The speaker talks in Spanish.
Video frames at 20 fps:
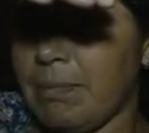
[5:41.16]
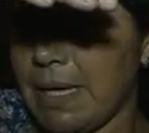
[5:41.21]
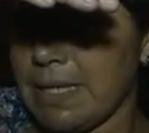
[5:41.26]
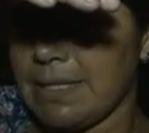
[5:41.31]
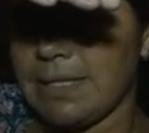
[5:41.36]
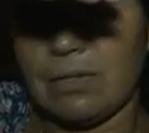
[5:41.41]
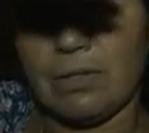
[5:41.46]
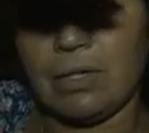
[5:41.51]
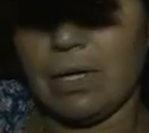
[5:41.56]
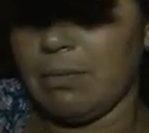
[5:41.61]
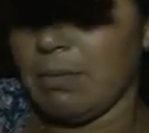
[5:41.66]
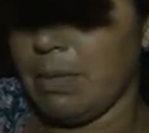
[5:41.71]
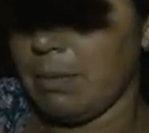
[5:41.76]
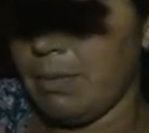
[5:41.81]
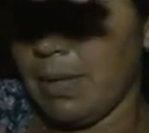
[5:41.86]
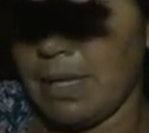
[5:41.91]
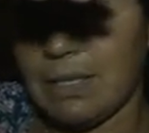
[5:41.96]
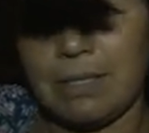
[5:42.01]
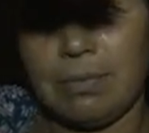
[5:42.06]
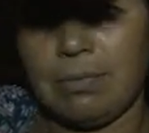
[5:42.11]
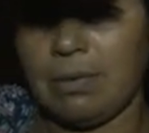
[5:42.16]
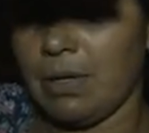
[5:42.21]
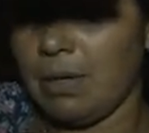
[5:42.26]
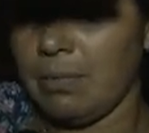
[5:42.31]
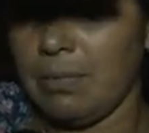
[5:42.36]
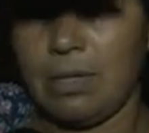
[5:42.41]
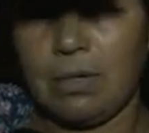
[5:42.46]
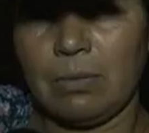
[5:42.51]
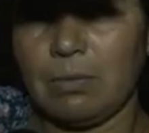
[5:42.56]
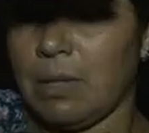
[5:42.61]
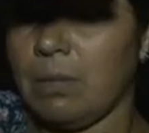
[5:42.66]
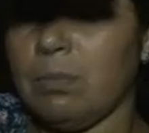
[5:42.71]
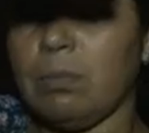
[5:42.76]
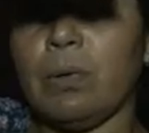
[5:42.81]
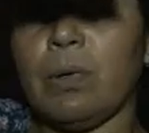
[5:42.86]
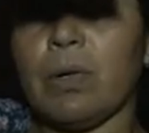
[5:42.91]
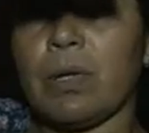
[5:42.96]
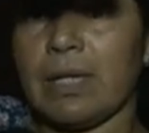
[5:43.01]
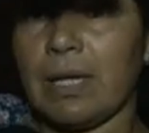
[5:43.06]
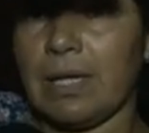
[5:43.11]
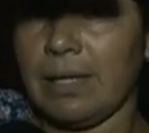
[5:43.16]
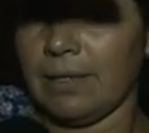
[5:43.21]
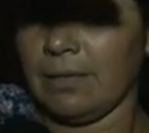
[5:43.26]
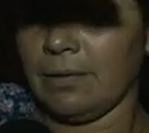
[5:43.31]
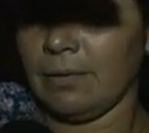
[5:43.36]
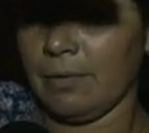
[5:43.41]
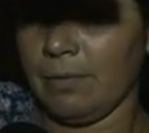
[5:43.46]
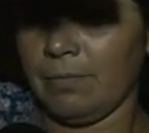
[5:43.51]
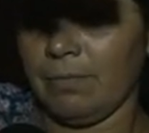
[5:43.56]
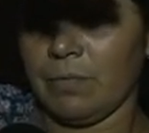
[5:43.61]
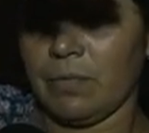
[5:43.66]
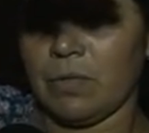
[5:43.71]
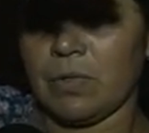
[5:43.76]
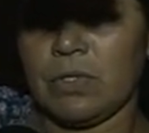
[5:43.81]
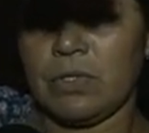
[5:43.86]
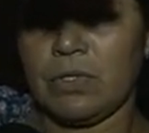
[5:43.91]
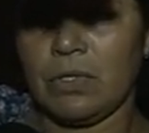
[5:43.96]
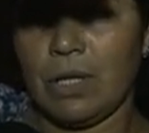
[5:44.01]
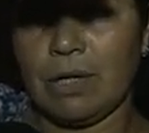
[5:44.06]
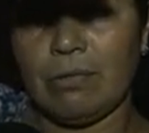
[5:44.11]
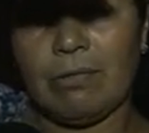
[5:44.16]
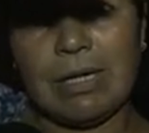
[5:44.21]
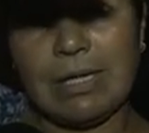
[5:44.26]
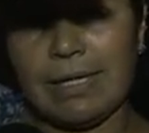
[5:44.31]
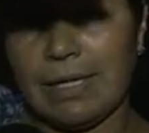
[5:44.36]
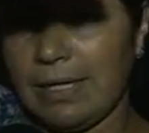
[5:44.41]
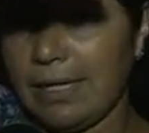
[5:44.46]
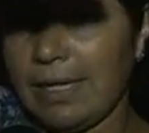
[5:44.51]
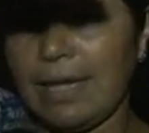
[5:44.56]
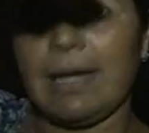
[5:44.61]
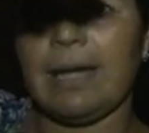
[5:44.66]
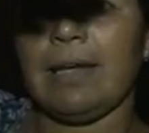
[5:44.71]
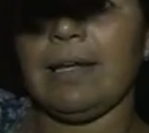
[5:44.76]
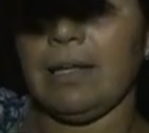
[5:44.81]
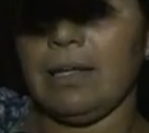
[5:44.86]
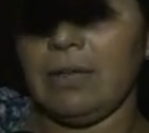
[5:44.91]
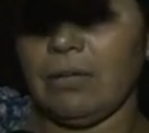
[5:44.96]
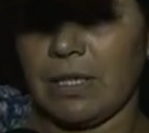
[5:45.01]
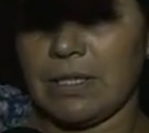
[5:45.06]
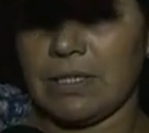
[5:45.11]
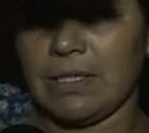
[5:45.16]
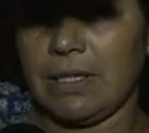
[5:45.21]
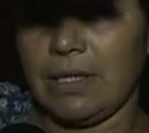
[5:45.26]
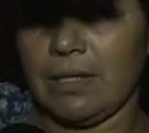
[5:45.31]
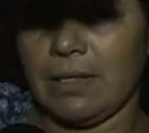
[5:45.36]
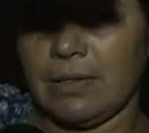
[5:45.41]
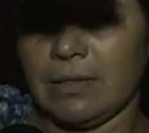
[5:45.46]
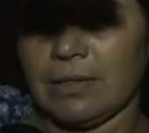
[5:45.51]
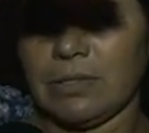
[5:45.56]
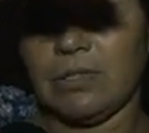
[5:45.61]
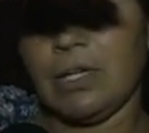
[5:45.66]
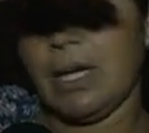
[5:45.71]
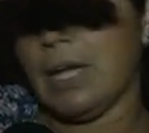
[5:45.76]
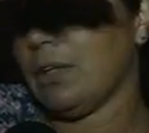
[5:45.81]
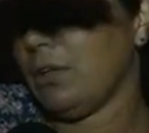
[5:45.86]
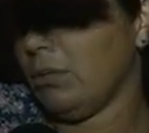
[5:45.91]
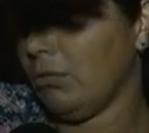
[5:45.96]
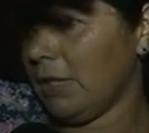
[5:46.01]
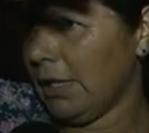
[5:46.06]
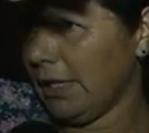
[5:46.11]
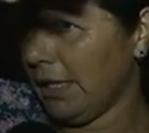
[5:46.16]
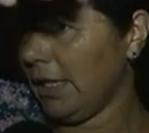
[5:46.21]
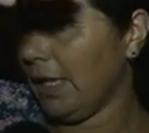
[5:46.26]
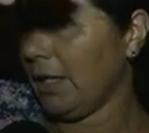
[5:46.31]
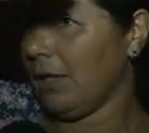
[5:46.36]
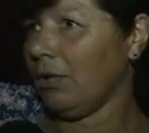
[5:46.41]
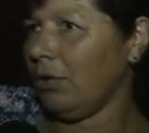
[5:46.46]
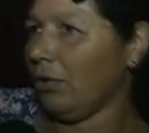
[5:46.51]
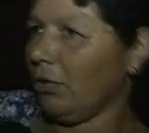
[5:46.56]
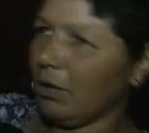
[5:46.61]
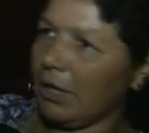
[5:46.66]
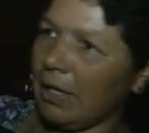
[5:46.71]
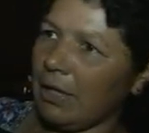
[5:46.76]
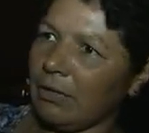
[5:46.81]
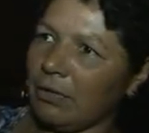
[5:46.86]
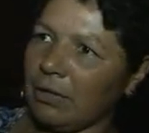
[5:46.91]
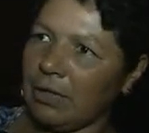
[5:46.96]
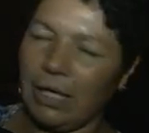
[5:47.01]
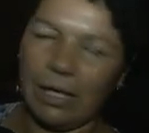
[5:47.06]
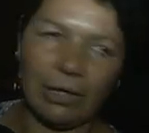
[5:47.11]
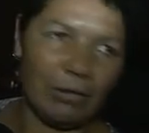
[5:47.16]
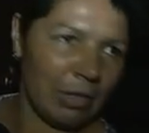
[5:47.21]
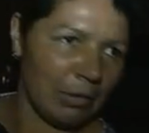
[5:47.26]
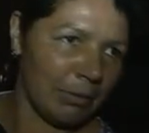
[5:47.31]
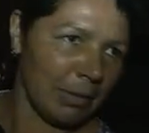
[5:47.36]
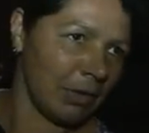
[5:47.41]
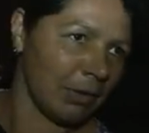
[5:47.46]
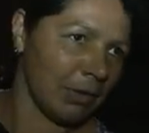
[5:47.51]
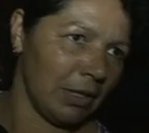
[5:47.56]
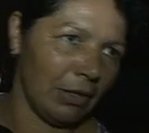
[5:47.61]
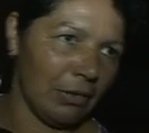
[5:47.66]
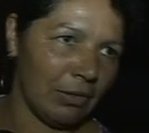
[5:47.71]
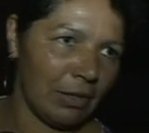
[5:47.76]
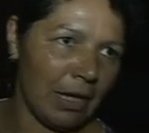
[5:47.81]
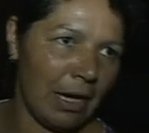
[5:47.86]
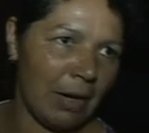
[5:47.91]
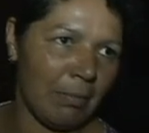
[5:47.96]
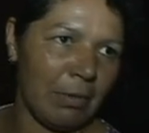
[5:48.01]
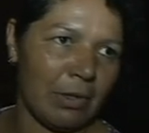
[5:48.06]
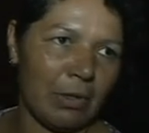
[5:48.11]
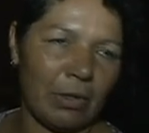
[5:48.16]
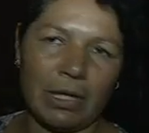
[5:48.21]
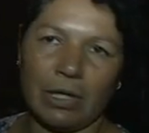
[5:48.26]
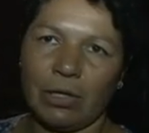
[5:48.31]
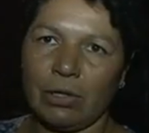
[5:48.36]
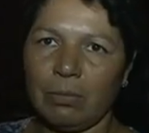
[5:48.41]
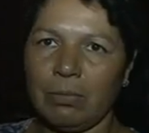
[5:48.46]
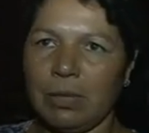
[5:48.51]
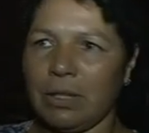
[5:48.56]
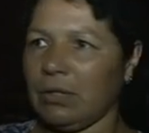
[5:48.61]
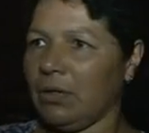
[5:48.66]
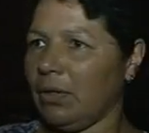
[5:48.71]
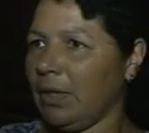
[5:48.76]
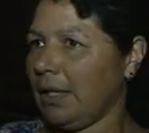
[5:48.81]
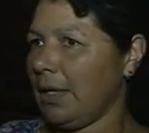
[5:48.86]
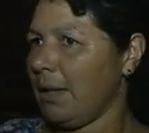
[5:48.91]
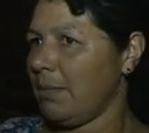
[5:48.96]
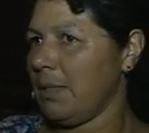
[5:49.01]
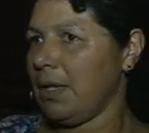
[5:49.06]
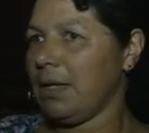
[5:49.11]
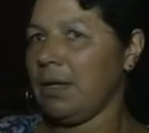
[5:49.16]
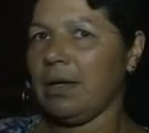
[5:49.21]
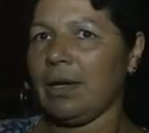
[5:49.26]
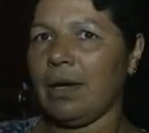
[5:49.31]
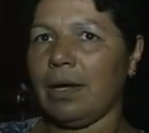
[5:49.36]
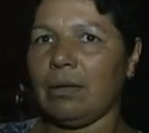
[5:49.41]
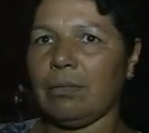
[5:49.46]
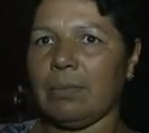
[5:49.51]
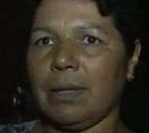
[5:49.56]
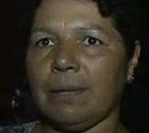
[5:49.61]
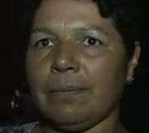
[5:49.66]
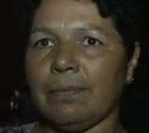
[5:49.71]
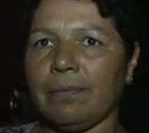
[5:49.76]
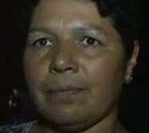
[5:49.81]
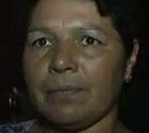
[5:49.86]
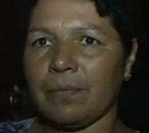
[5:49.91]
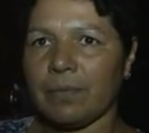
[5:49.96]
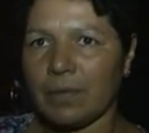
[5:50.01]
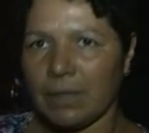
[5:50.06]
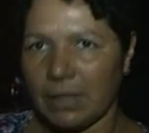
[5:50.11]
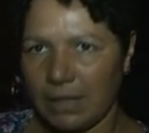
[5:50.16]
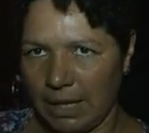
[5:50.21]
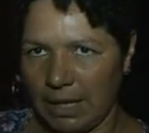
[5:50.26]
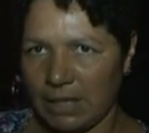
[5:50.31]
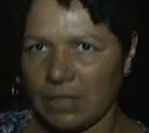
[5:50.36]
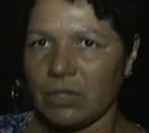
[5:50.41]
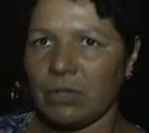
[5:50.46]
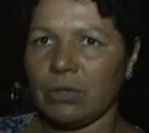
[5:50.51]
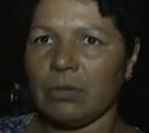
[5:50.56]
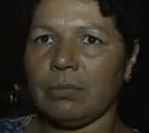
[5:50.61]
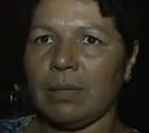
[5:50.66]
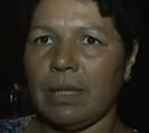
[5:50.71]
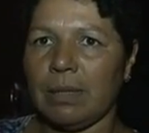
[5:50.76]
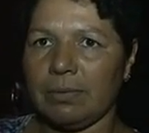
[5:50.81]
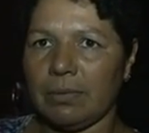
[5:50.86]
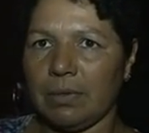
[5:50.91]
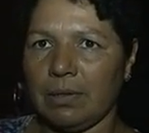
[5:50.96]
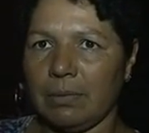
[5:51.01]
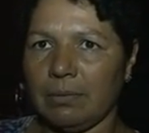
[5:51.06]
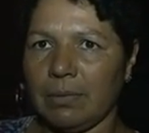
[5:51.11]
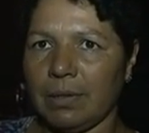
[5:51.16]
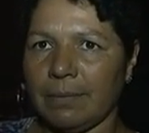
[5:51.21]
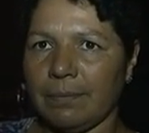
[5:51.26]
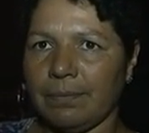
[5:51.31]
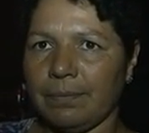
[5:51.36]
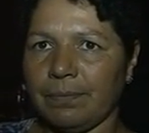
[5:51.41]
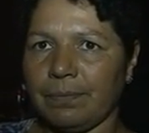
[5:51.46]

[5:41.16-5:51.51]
pase lo que me pase, pero a mí no me importa, le digo. Yo a cualquiera le digo así. Yo ando cualquier hora, no tengo arma, no tengo nada, pero que no me toquen a mi hija nomás. Eso nomás es el problema.